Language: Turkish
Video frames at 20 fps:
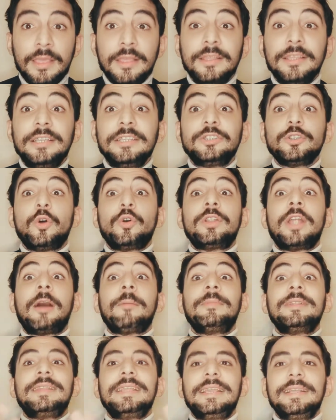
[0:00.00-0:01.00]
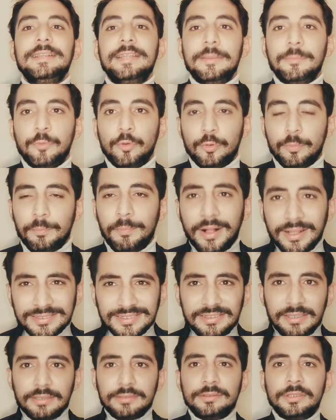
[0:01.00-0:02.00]
Hiç önemli değil demiyorum.
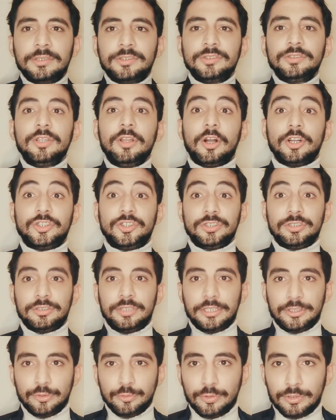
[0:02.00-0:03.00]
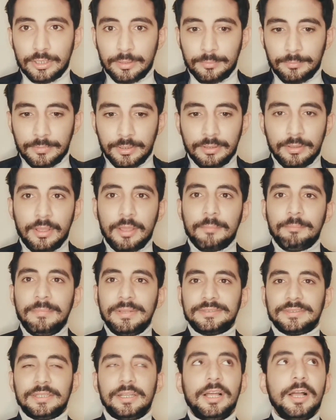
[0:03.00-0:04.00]
Bazı kadınlar için de aşırı derece önemli.
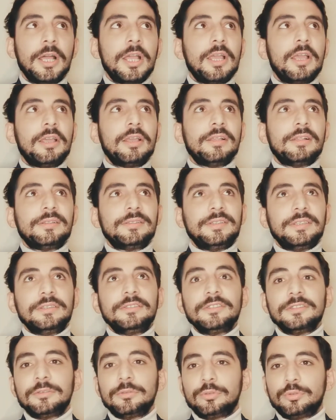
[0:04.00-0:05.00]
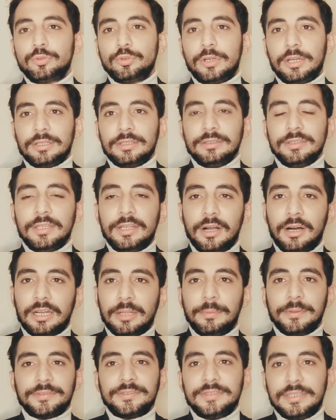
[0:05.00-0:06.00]
Mesela siz şu kadını
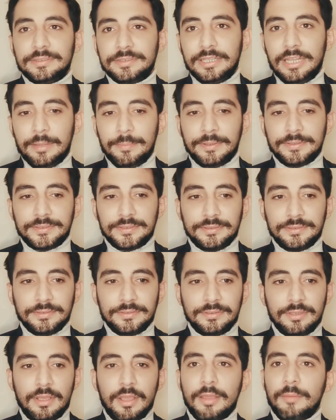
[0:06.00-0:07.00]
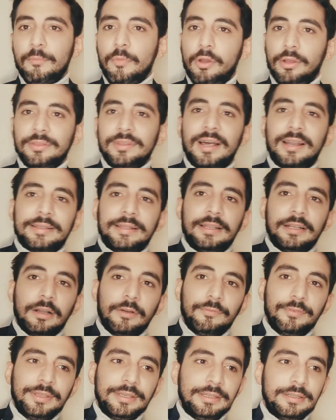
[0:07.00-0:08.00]
arabasız etkileyemezsiniz. Böyle nargile
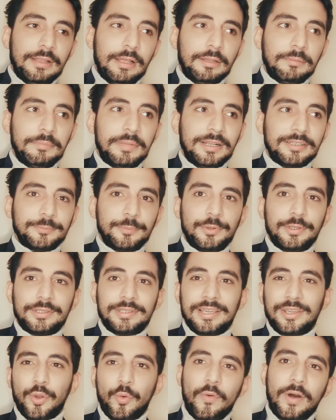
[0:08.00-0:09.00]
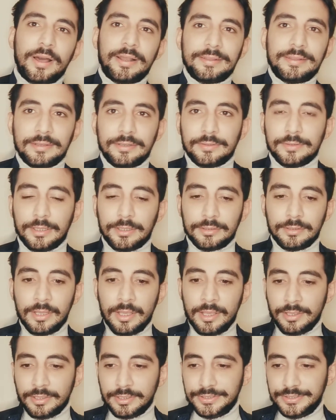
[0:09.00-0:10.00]
kafeye giden, biraz böyle kekovari takılan,
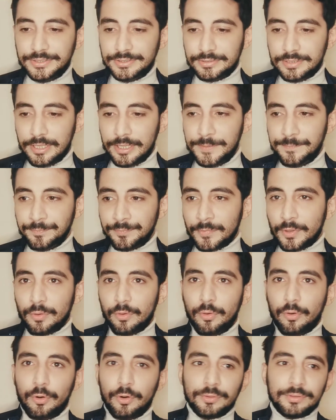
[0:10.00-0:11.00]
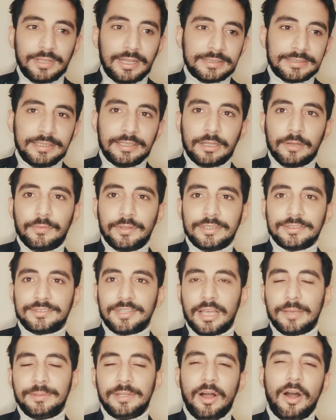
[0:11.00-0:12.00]
işte o nargile kafenin
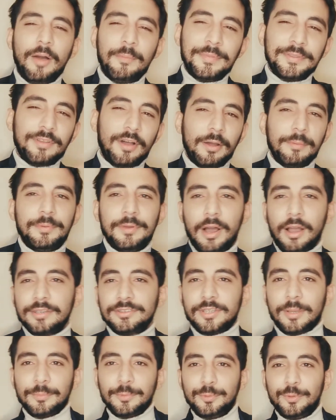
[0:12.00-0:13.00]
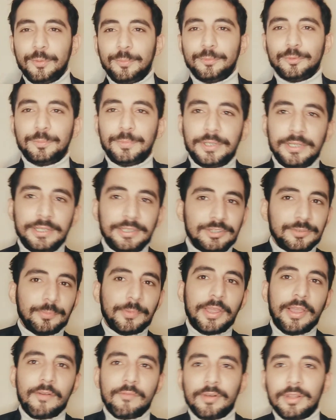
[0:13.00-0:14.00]
sahibiyle Ahmet abi akşam gidiyor muyuz bira
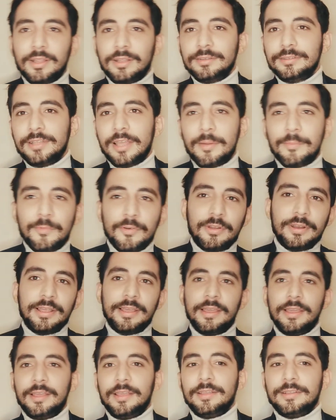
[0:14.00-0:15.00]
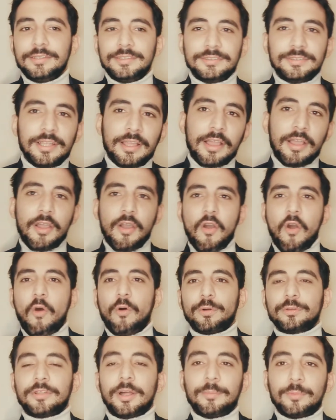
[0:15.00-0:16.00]
içmeye falan diyen yani böyle işte
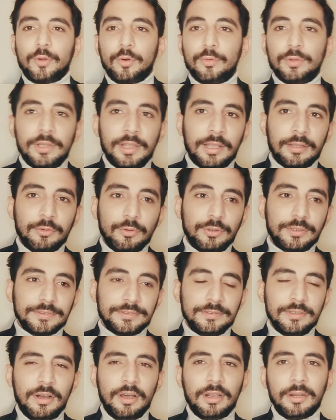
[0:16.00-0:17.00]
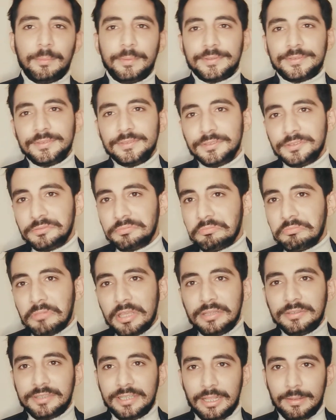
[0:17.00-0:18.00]
ortam kovalayan o kızı arabasız
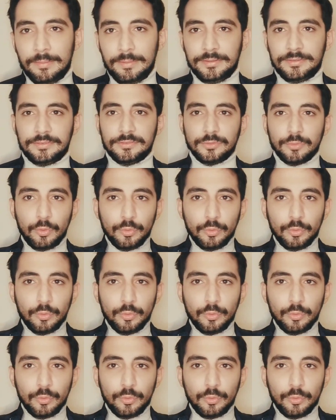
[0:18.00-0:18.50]
etkileyemezsiniz.